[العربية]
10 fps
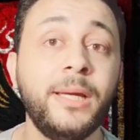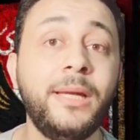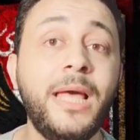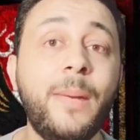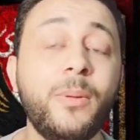
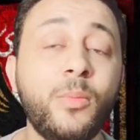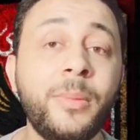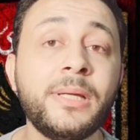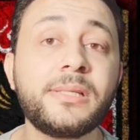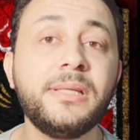اللاعب
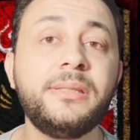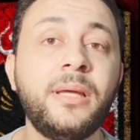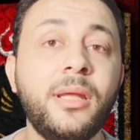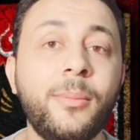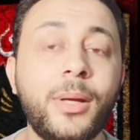المميز
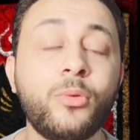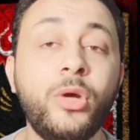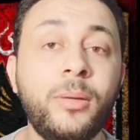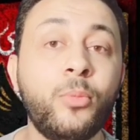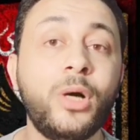جدا
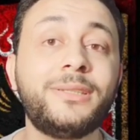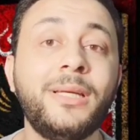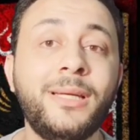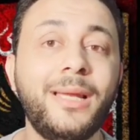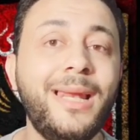ايمانويل
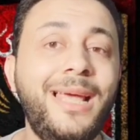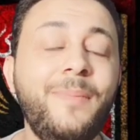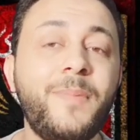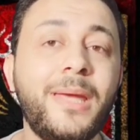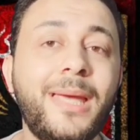بواتينج
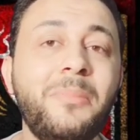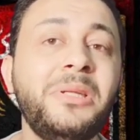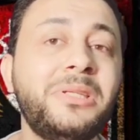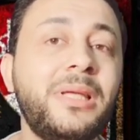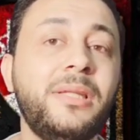لعيب
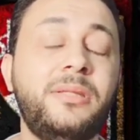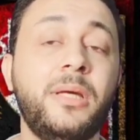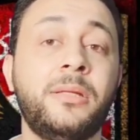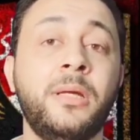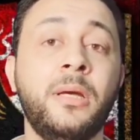جامد
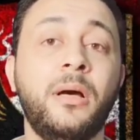جدا